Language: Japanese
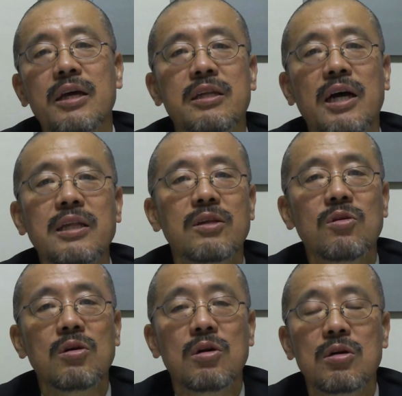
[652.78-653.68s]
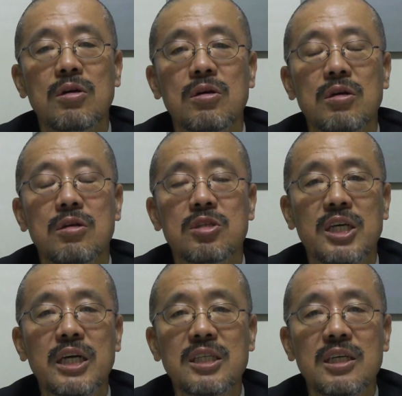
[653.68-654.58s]
ただの
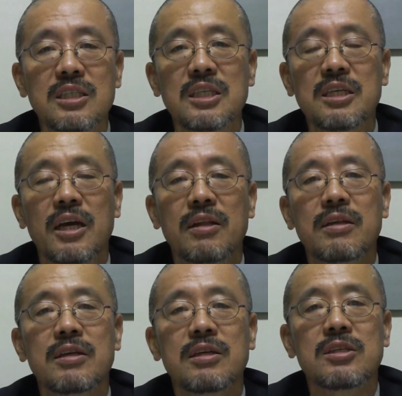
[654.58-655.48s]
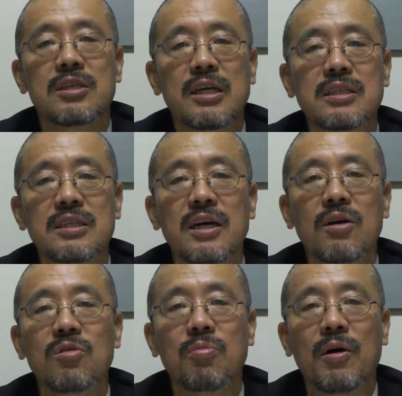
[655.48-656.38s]
スカスカ人間、スカスカ
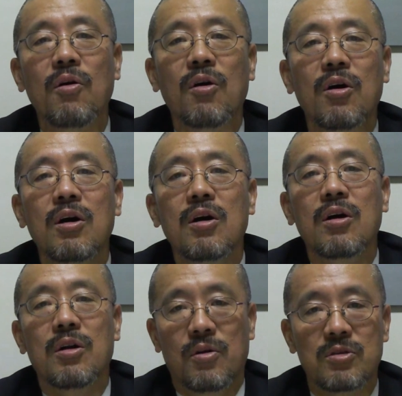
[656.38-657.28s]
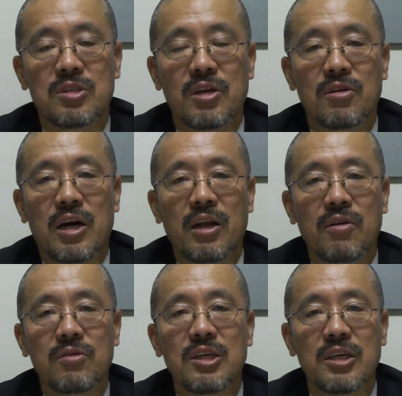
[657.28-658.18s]
言葉をローしてるだけ
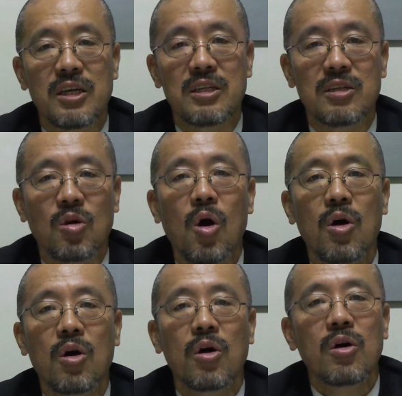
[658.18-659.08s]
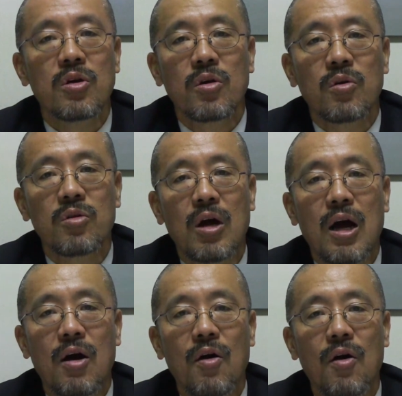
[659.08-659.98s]
の人間だということ
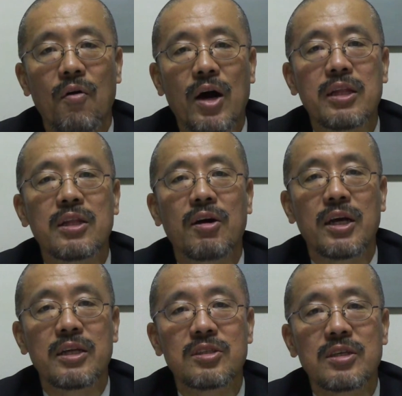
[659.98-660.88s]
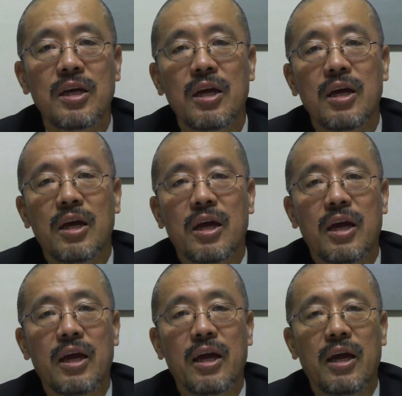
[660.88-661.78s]
が分かったわけです。
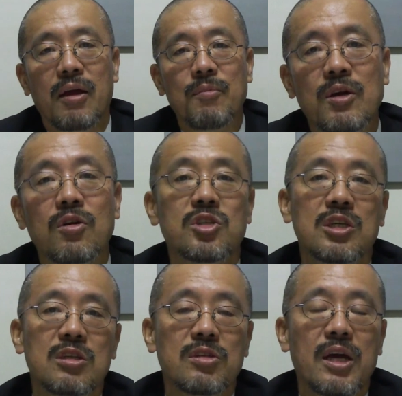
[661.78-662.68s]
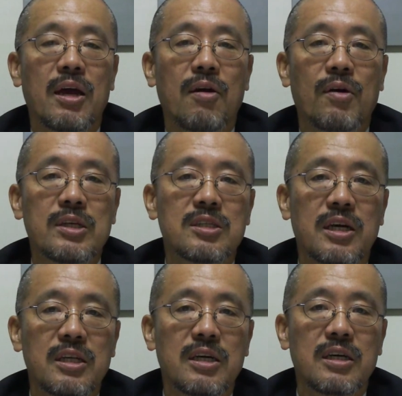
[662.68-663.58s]
えー、苦しいので私
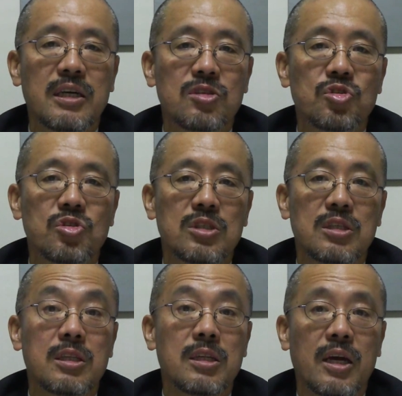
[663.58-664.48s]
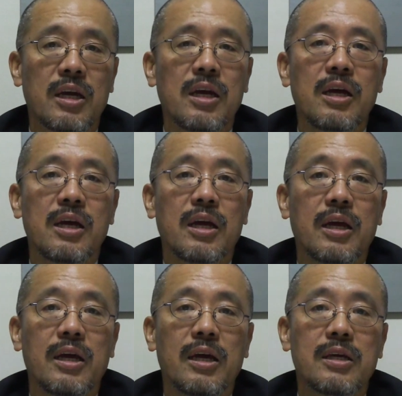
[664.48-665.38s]
神奈川県出身なんで、えー、
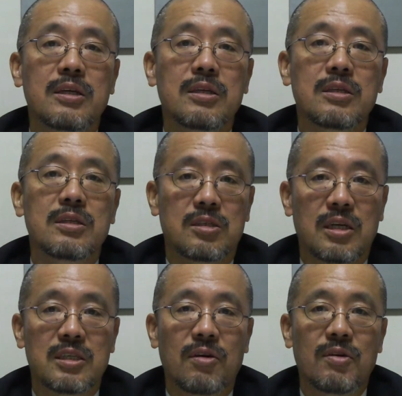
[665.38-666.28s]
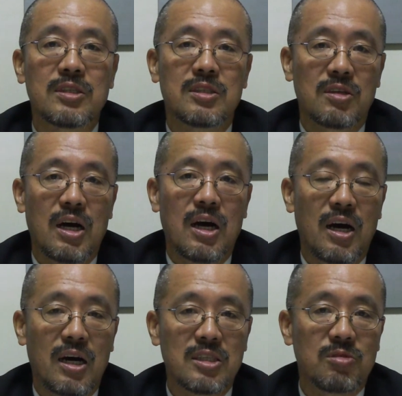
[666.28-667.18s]
菅さんは実
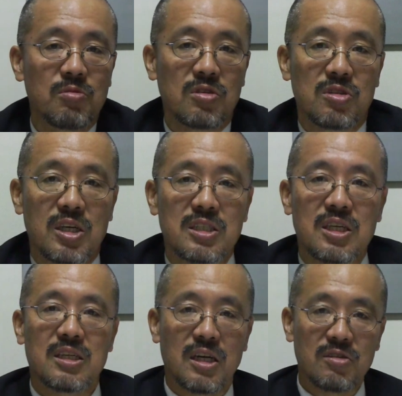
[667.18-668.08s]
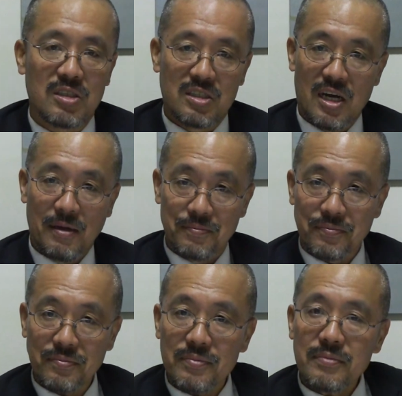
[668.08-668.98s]
は地元の政治家になるんですが、
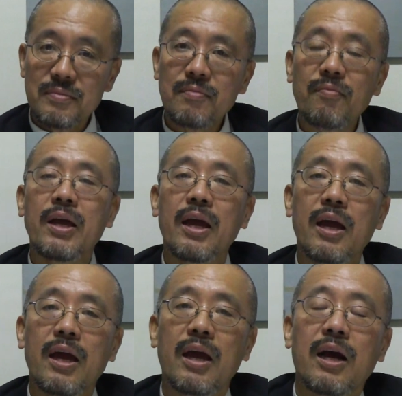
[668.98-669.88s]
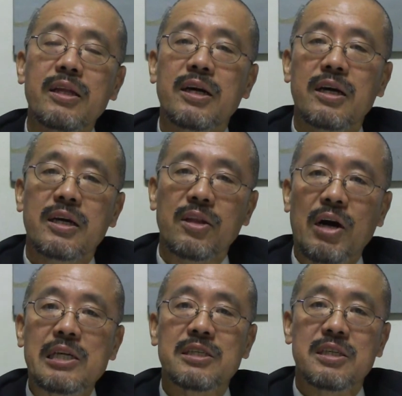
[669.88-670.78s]
えー、神奈川県の
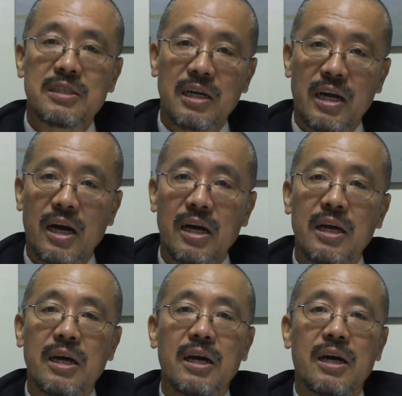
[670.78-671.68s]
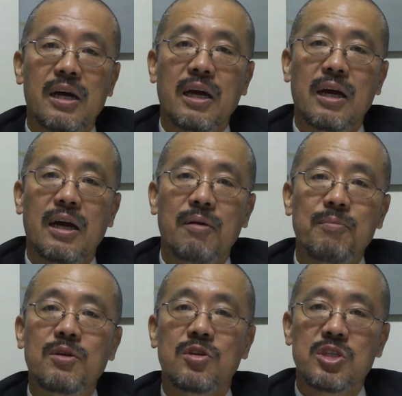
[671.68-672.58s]
恥ですから、えー、
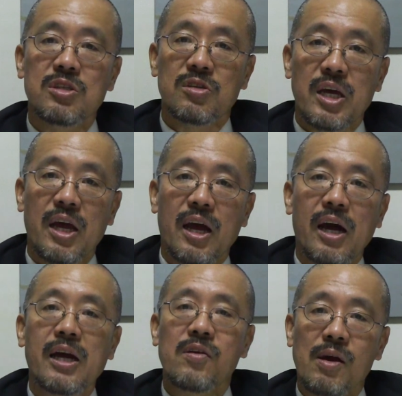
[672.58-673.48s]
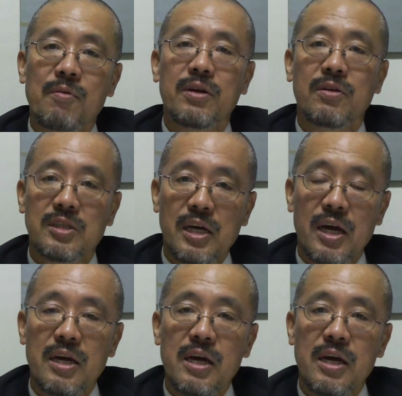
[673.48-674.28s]
見苦しいので早くやめてください、